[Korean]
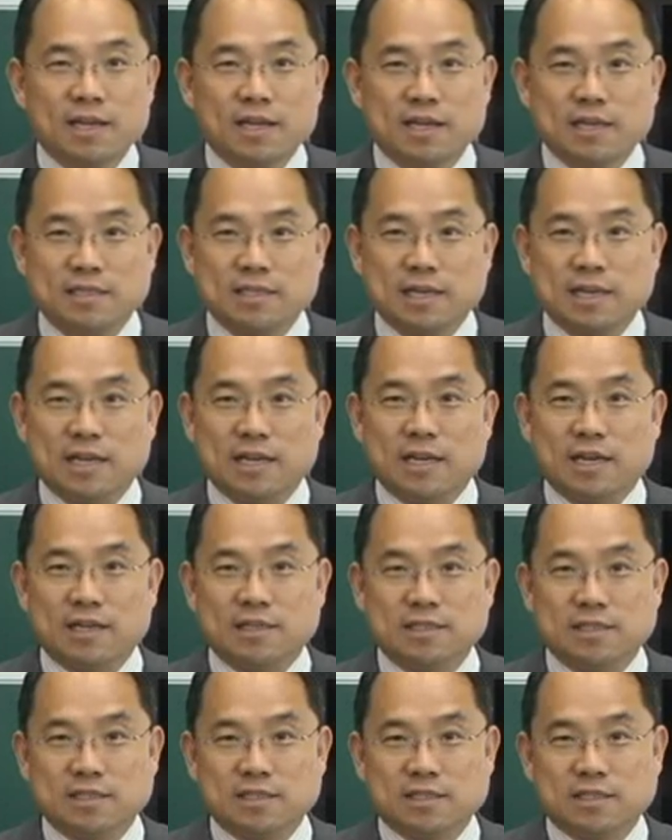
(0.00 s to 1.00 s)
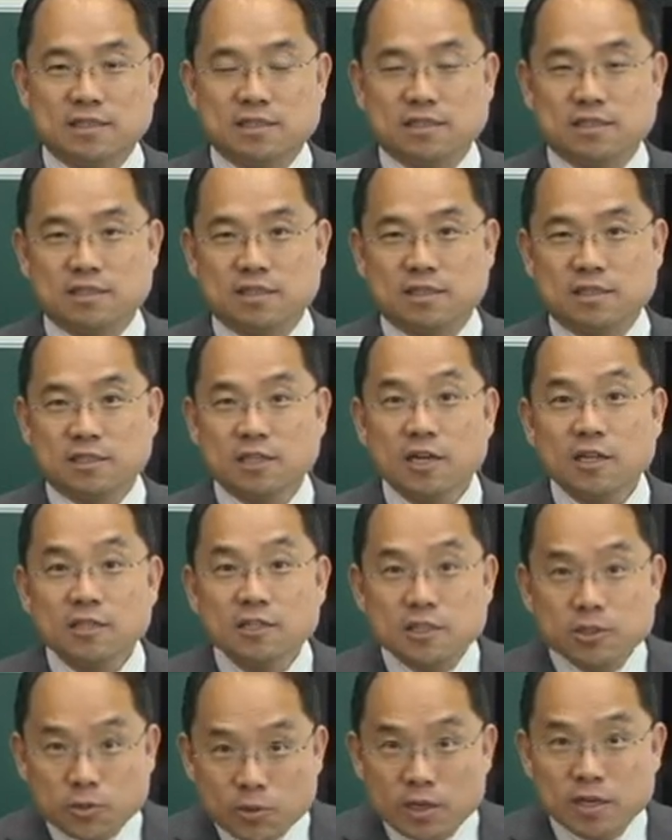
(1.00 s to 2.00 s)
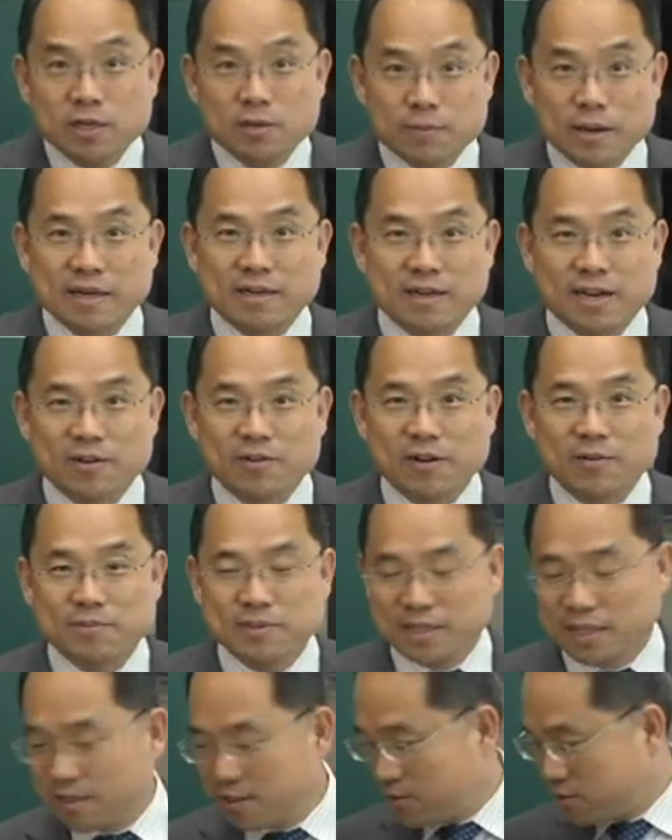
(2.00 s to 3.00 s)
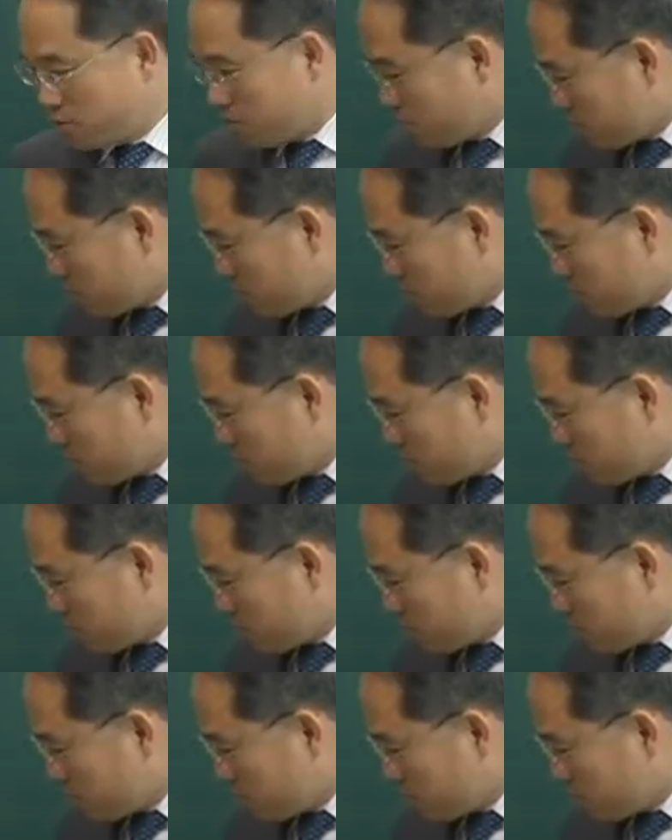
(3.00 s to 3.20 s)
이제 그 선스크린을 바르라고 합니다. 그렇죠?